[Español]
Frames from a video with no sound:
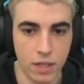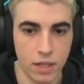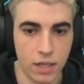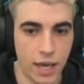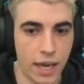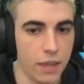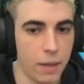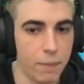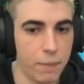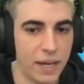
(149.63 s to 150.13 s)

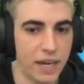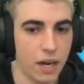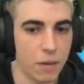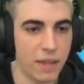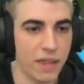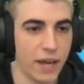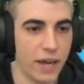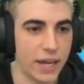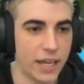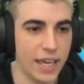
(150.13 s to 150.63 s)
He de
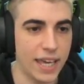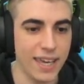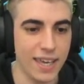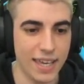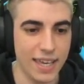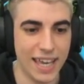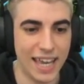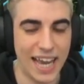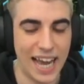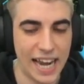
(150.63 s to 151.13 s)
pirarme de aquí
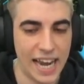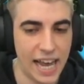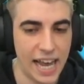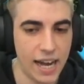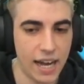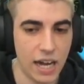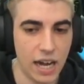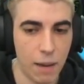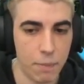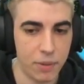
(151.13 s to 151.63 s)
y
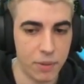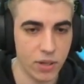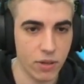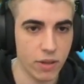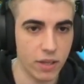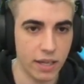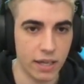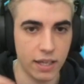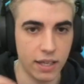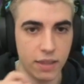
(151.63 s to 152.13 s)
ganar la prio
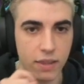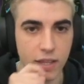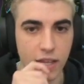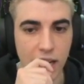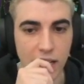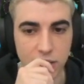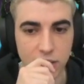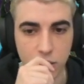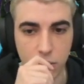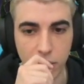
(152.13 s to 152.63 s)
de,
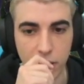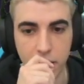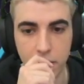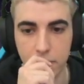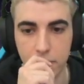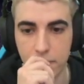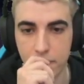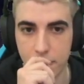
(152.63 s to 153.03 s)
la top lane, ¿eh?